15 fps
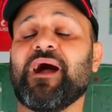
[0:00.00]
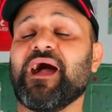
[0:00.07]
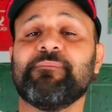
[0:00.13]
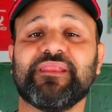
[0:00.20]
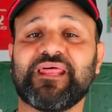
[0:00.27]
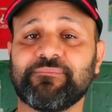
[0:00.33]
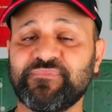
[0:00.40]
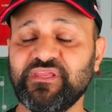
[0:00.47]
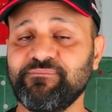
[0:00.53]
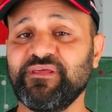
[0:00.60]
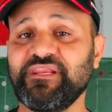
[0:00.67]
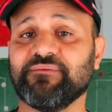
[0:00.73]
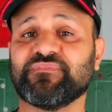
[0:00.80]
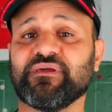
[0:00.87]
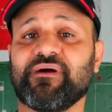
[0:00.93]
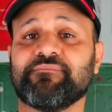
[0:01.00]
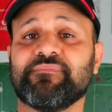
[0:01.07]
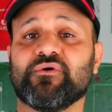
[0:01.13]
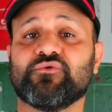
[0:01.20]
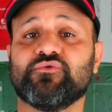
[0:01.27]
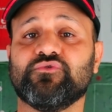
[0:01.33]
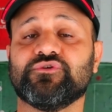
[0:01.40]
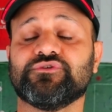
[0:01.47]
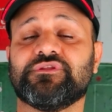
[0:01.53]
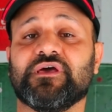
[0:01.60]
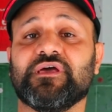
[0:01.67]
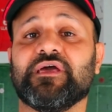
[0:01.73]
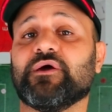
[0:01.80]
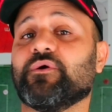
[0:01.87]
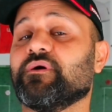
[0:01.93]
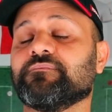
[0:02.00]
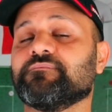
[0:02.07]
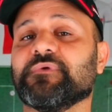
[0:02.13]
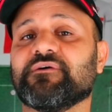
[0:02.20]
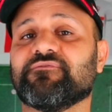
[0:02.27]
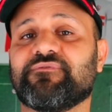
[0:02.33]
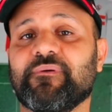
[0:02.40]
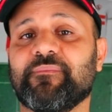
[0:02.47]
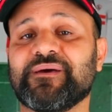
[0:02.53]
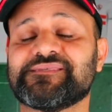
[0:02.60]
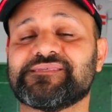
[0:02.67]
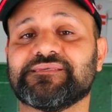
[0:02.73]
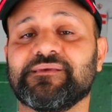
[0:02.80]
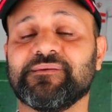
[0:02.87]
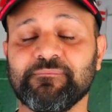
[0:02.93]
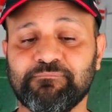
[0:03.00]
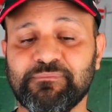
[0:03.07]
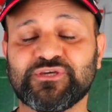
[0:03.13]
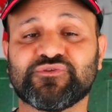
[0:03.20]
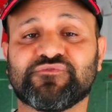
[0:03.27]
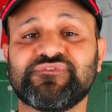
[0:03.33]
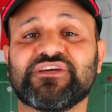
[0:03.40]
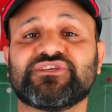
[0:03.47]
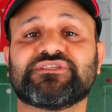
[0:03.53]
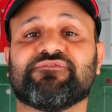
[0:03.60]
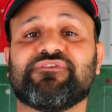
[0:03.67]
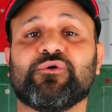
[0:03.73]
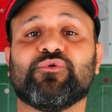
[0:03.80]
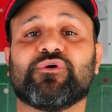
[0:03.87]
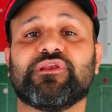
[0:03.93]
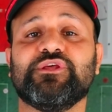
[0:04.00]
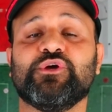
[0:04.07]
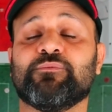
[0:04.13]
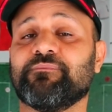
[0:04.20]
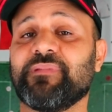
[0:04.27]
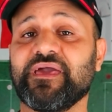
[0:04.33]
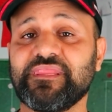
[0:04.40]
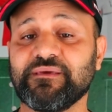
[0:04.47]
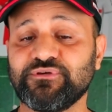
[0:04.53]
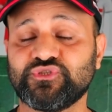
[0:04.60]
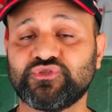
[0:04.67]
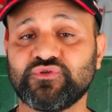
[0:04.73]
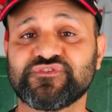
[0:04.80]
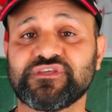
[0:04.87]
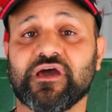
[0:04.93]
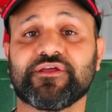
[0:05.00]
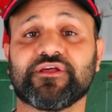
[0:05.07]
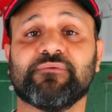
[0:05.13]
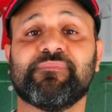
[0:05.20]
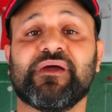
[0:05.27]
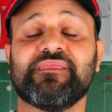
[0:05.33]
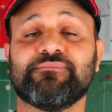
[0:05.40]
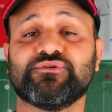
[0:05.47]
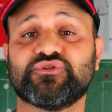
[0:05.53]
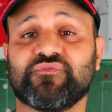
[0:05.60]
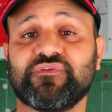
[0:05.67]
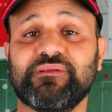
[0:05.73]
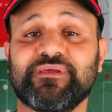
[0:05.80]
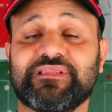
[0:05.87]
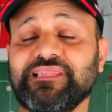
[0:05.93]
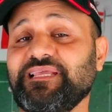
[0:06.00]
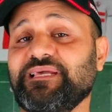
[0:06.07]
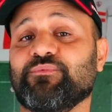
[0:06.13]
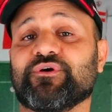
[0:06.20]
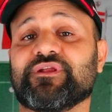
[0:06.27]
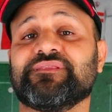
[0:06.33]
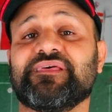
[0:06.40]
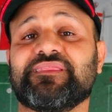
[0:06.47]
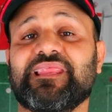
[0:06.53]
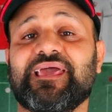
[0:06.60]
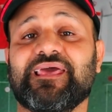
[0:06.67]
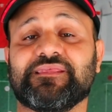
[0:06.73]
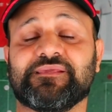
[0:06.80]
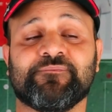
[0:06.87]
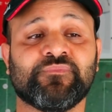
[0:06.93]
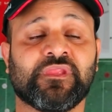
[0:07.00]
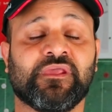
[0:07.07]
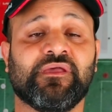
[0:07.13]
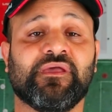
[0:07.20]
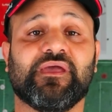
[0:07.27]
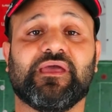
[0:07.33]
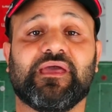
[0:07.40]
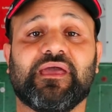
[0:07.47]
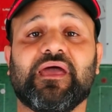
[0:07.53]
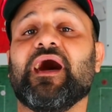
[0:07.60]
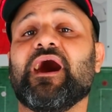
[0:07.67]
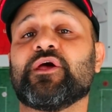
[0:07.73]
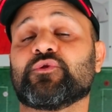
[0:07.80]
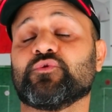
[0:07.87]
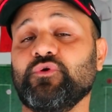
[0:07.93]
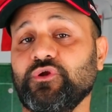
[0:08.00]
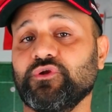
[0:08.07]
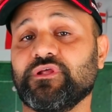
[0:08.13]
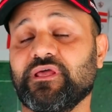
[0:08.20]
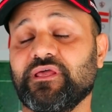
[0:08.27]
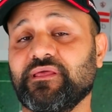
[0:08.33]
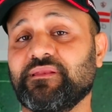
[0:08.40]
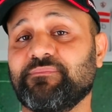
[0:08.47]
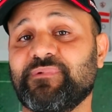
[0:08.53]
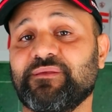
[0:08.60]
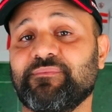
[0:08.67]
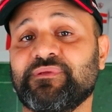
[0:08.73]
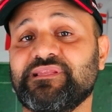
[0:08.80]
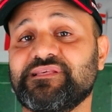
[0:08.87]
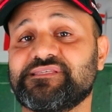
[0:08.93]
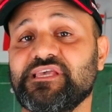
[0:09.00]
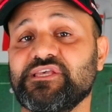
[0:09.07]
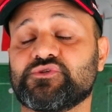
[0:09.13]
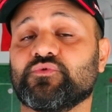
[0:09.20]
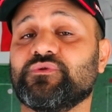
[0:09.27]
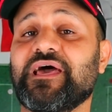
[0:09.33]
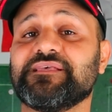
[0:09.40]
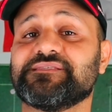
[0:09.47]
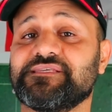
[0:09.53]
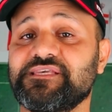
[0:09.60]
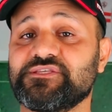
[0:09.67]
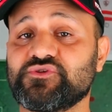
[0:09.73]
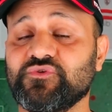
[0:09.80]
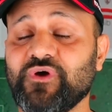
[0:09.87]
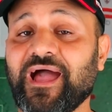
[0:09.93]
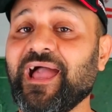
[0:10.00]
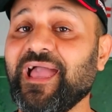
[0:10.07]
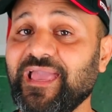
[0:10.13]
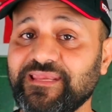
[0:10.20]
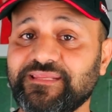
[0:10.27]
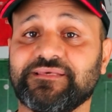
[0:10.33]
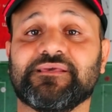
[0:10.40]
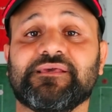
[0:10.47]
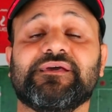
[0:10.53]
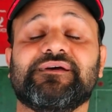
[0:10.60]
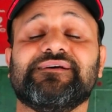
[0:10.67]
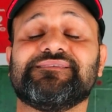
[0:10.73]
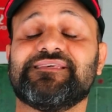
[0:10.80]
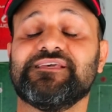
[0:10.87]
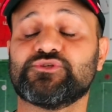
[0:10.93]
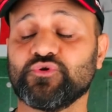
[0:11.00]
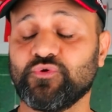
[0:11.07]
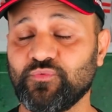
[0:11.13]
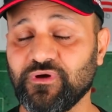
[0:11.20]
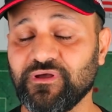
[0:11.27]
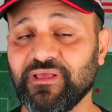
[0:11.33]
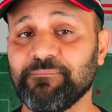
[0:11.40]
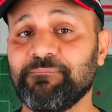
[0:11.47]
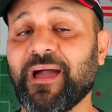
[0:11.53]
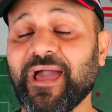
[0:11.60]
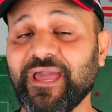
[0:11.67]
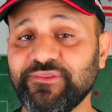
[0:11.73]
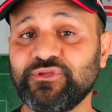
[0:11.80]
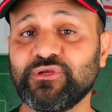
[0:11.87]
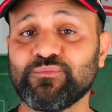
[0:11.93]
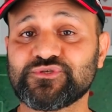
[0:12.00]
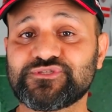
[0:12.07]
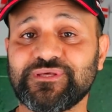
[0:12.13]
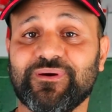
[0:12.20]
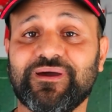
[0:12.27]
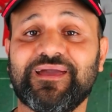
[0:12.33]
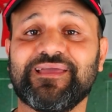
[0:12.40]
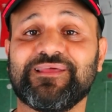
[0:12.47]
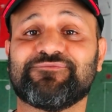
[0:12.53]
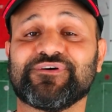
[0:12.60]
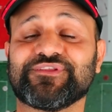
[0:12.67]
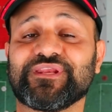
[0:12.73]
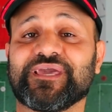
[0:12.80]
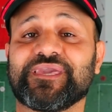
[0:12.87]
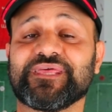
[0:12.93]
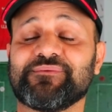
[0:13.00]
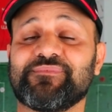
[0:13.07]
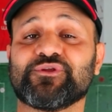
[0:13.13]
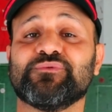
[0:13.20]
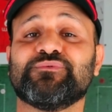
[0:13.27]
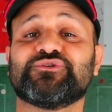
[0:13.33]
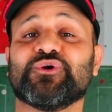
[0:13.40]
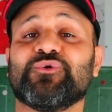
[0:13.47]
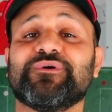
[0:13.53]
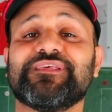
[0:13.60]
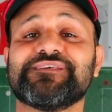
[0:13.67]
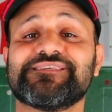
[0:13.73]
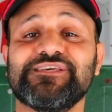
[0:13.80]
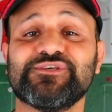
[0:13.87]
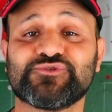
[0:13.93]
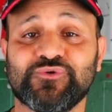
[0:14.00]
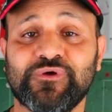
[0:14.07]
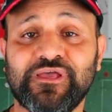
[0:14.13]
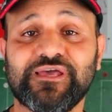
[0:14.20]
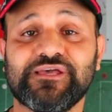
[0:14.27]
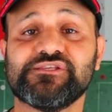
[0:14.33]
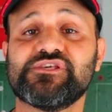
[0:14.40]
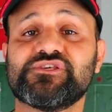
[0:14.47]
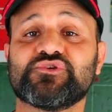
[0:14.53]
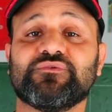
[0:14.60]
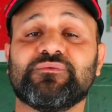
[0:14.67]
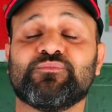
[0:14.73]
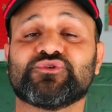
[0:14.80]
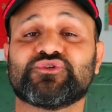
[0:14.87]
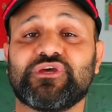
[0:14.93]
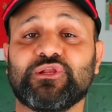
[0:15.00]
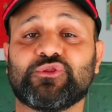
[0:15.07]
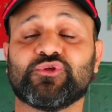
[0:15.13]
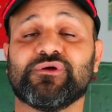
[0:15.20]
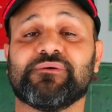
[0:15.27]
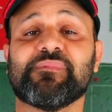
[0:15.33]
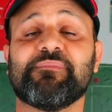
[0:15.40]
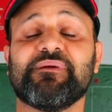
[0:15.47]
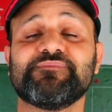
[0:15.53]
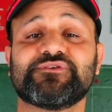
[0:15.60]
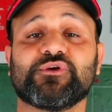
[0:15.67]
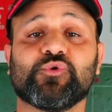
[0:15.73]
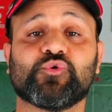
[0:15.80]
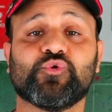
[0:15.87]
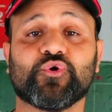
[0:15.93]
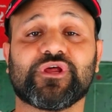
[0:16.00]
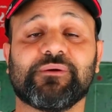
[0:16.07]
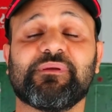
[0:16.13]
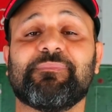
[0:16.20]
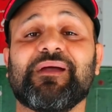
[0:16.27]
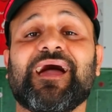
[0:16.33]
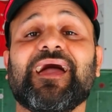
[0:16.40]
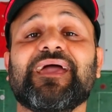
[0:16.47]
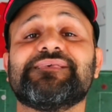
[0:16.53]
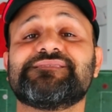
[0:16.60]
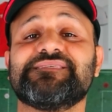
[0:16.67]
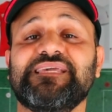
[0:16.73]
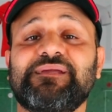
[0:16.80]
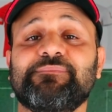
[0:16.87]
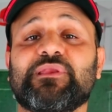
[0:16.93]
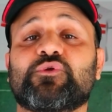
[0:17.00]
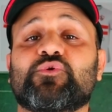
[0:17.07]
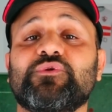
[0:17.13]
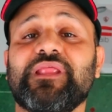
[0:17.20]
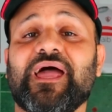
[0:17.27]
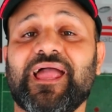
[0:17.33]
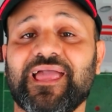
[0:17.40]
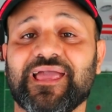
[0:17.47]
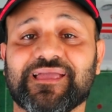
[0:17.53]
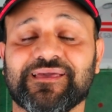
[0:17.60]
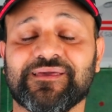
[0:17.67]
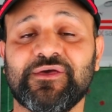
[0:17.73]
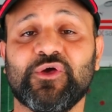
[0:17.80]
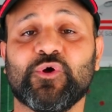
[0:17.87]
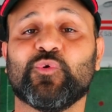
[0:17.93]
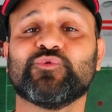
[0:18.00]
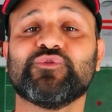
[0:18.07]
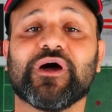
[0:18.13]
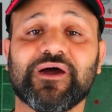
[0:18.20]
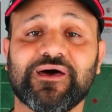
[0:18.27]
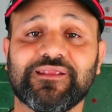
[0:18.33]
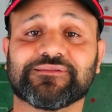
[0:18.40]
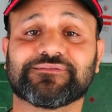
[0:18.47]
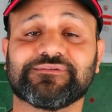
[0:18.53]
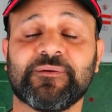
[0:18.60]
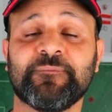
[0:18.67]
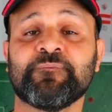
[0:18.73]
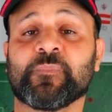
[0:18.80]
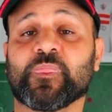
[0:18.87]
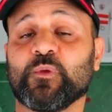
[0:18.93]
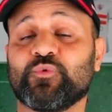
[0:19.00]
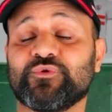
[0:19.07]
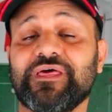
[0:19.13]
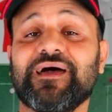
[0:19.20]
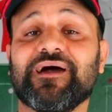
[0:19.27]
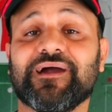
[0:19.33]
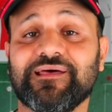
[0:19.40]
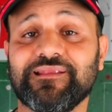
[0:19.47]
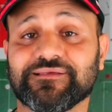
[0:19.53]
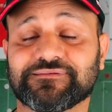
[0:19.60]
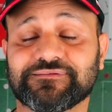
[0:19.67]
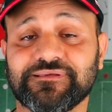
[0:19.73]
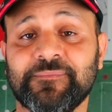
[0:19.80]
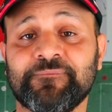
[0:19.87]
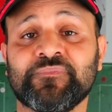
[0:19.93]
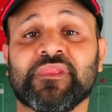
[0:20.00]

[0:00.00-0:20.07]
ومحمد عبد المنعم طبعا موجود بس ما شفناش تفوق ليهم بقينا بنشوف ثغرات بقينا بنشوف اللي بيتلعب ورا النادي الاهلي هنروح لزيزو لا زيزو عالي زيزو مع ان المستوى الفتره الاخيره برده مش هو ده زيزو زيزو مشكلته لما بيمسك الكوره بيبقى عايز يعمل كل حاجه وده غلط وده غلط